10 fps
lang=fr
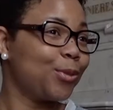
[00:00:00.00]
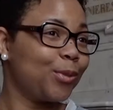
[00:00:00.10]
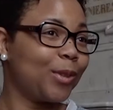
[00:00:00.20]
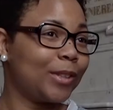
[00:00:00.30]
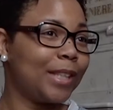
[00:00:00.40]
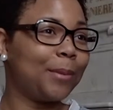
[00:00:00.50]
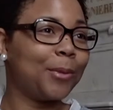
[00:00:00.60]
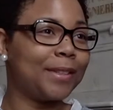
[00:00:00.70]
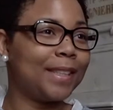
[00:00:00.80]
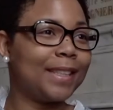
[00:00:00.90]
suis Ornella
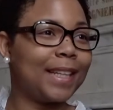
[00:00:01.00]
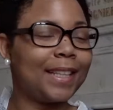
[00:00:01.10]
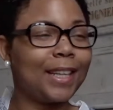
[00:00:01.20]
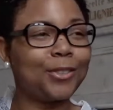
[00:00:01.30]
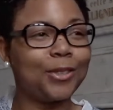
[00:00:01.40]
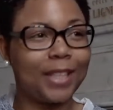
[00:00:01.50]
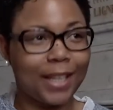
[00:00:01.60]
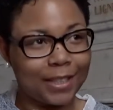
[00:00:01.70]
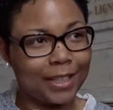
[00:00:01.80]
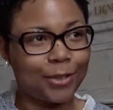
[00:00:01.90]
Bruxelles-Terria, je suis
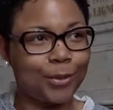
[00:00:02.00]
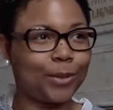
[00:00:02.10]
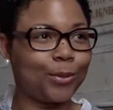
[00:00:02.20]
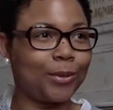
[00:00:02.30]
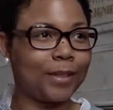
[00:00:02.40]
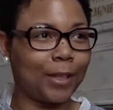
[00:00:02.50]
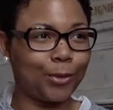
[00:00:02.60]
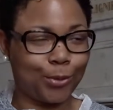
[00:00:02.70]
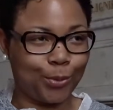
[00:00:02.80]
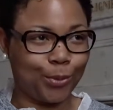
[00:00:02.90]
DRH adjointe au
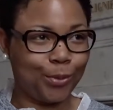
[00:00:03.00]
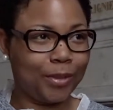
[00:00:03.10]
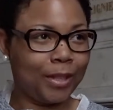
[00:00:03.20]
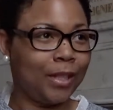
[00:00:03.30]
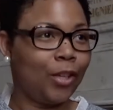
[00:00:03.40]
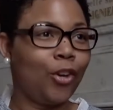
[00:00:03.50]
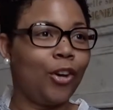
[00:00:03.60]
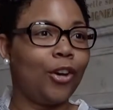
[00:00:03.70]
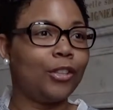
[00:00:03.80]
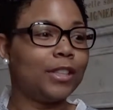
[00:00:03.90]
CHU de Toulouse,
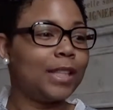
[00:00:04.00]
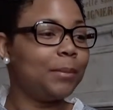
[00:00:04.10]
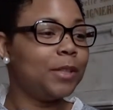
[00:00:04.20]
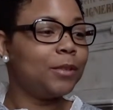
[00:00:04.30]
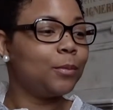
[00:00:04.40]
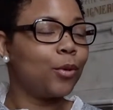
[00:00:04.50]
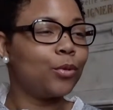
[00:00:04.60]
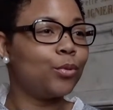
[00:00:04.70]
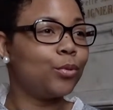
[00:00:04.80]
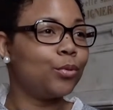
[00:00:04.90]
un
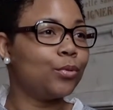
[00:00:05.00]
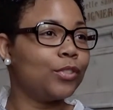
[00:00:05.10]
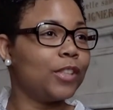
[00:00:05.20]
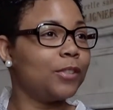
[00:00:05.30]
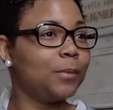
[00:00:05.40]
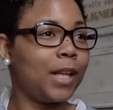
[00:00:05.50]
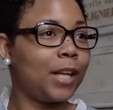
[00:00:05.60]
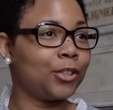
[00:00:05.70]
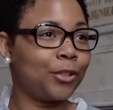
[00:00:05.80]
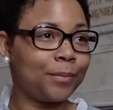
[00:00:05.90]
établissement de 16 000
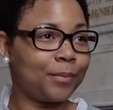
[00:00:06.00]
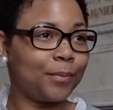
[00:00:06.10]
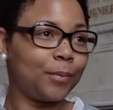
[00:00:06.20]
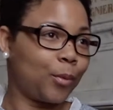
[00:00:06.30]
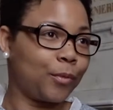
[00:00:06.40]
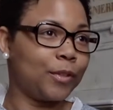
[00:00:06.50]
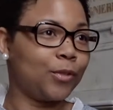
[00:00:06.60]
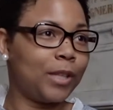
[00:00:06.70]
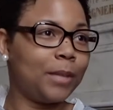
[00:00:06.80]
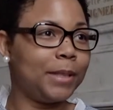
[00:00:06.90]
agents
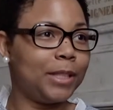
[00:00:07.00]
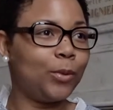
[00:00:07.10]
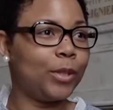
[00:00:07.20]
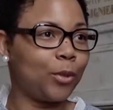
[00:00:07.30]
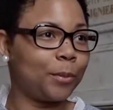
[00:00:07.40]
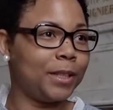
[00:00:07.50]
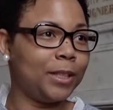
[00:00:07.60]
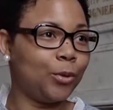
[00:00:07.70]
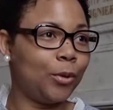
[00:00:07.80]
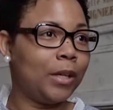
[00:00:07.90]
professionnels médicaux et non
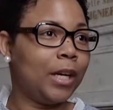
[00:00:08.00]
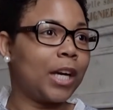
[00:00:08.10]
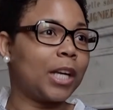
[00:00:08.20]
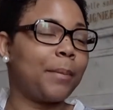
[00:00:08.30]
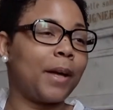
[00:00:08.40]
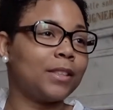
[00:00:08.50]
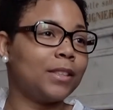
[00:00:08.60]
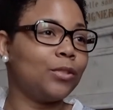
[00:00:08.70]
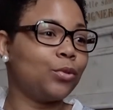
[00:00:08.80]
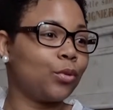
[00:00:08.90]
médicaux
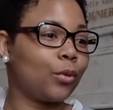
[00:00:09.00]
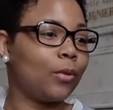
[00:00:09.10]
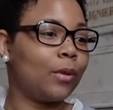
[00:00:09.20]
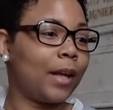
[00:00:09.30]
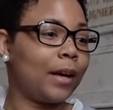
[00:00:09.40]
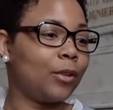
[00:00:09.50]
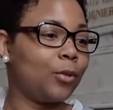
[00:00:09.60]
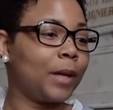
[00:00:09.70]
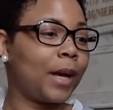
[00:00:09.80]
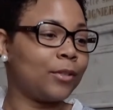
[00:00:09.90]
répartis sur euh,
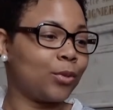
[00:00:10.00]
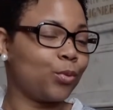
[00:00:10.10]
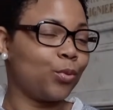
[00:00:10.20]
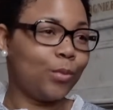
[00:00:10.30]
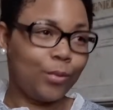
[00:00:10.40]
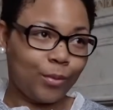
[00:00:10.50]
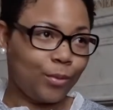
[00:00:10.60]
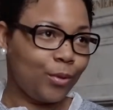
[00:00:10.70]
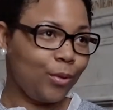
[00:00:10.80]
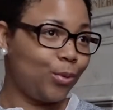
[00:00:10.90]
l'agglomération
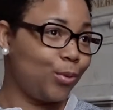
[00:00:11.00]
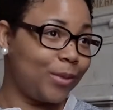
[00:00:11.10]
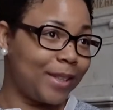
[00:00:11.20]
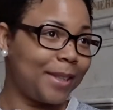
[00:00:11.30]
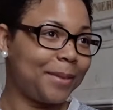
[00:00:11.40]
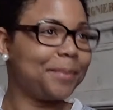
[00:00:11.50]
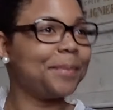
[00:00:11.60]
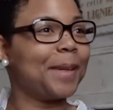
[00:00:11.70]
toulousaine